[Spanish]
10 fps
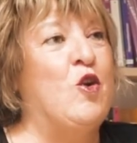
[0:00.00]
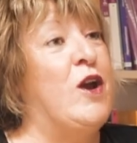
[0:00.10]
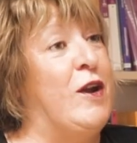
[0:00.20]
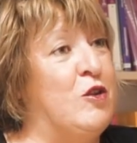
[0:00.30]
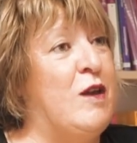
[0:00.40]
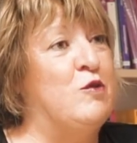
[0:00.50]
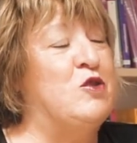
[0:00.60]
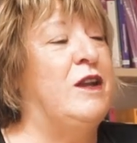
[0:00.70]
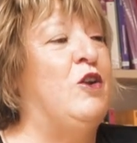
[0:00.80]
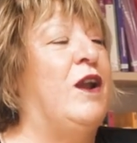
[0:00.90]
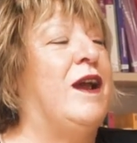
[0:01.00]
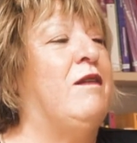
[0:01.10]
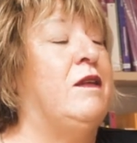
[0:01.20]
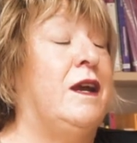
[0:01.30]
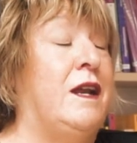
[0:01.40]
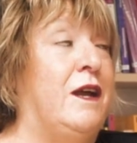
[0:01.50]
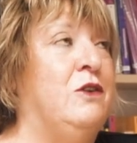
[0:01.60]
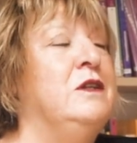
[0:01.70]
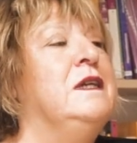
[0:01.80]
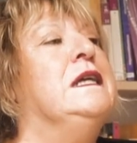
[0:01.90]
con Carlota Bustelo a la cabeza,
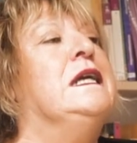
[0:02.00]
claro,